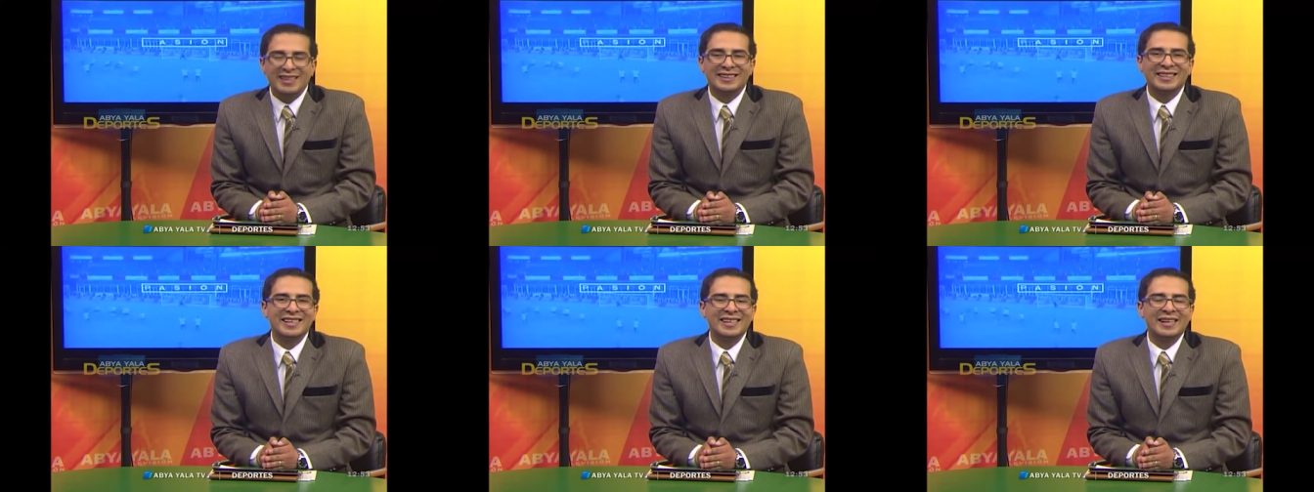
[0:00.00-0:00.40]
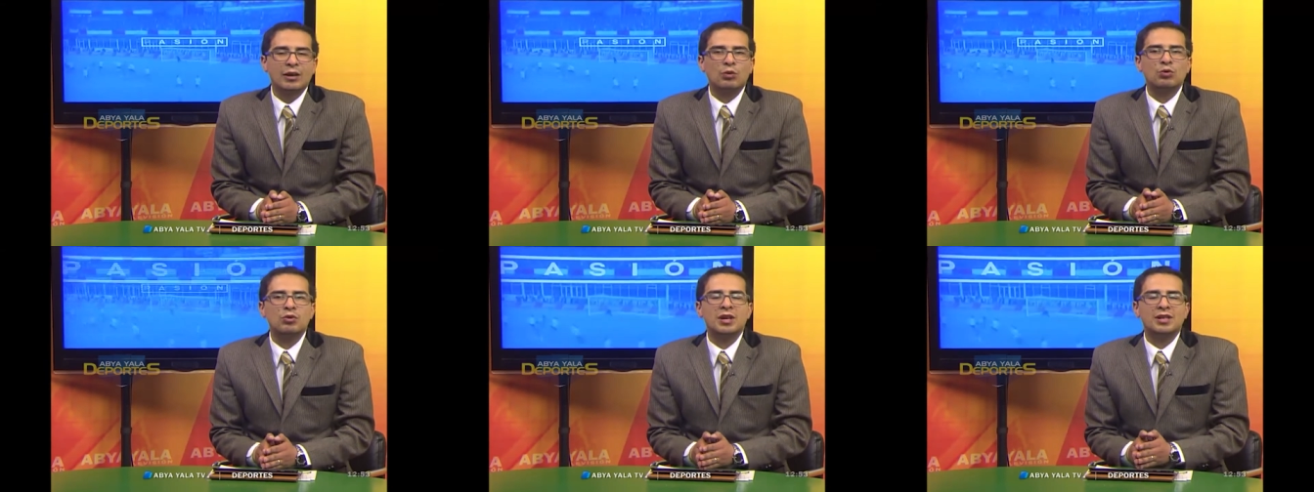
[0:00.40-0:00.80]
tiene
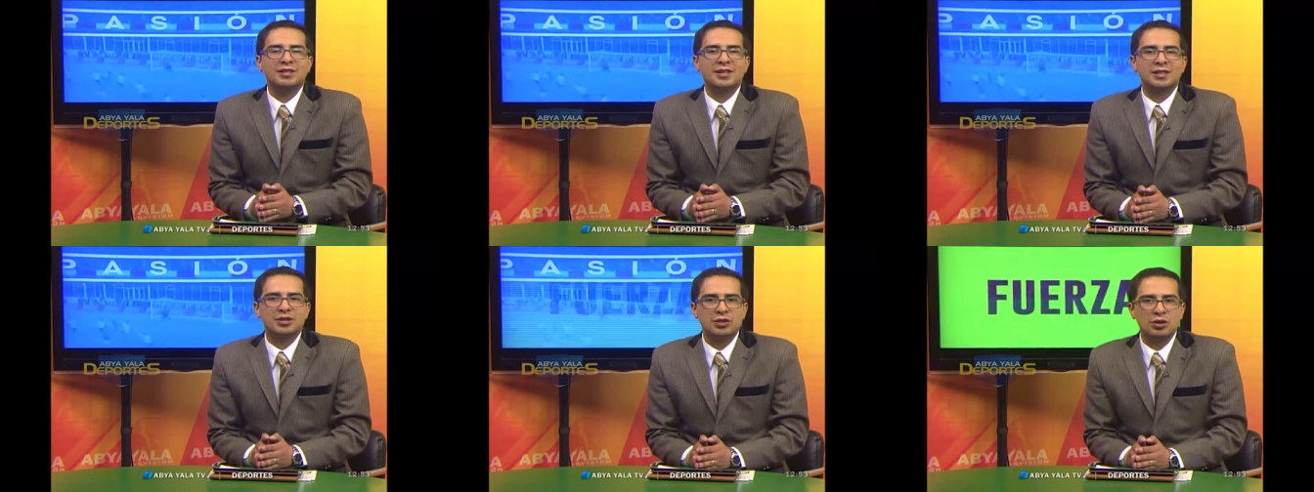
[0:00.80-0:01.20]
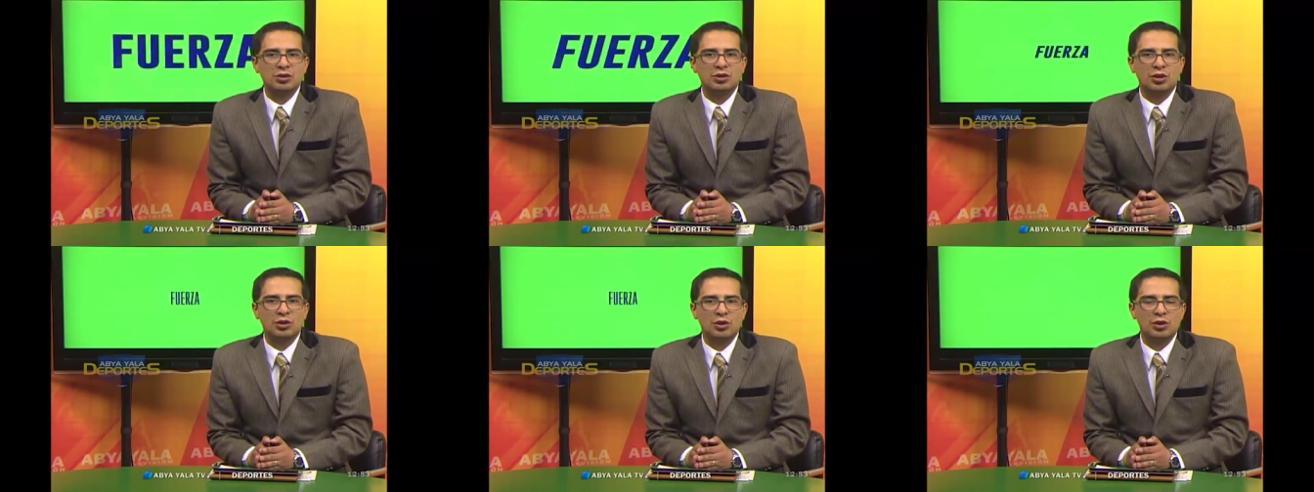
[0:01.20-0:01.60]
una sesión de
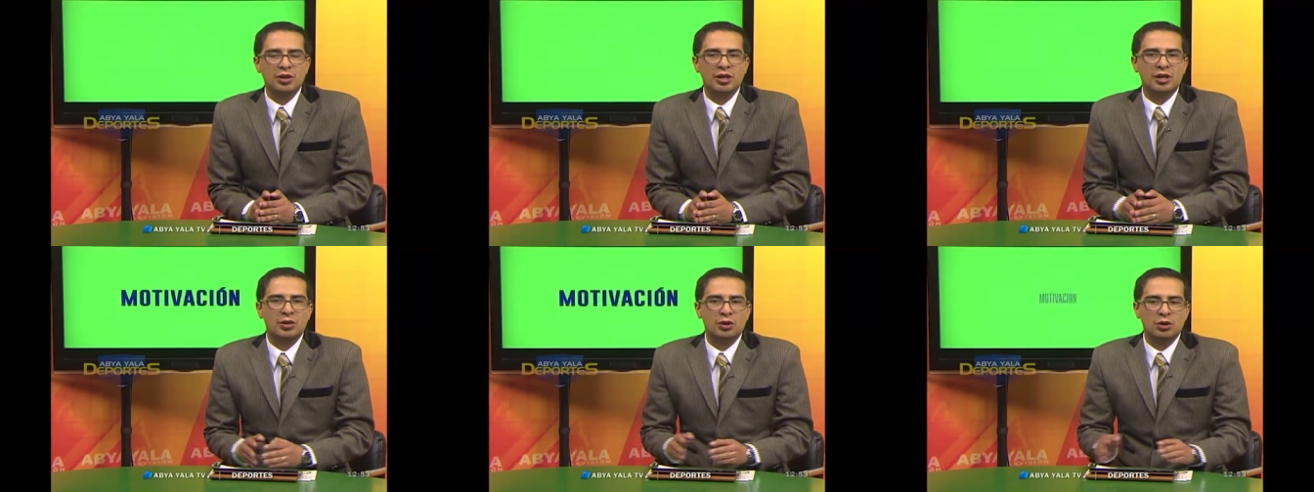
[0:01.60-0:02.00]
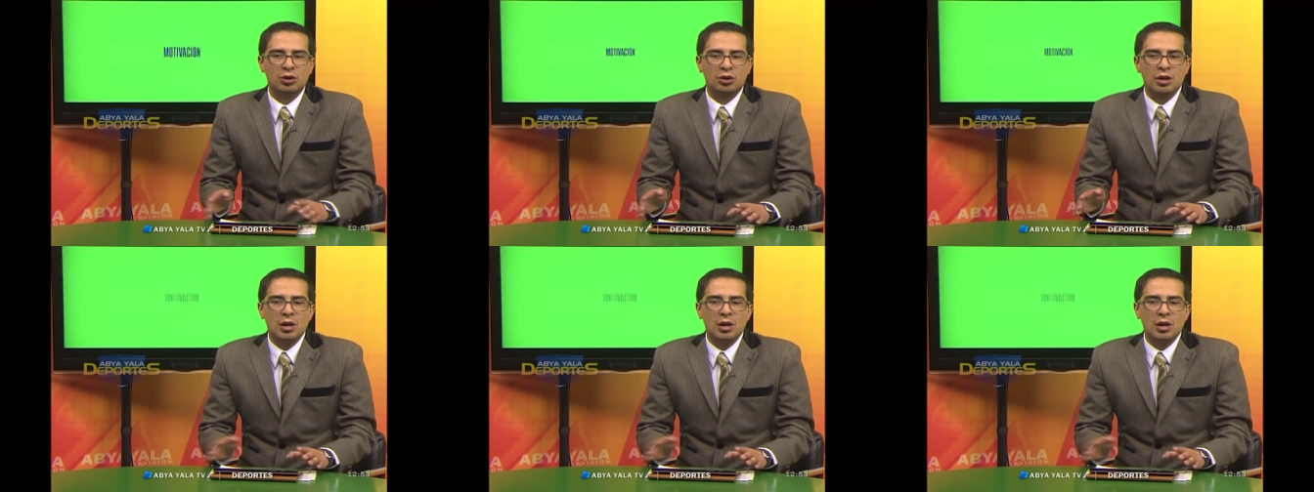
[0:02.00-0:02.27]
honor en honor,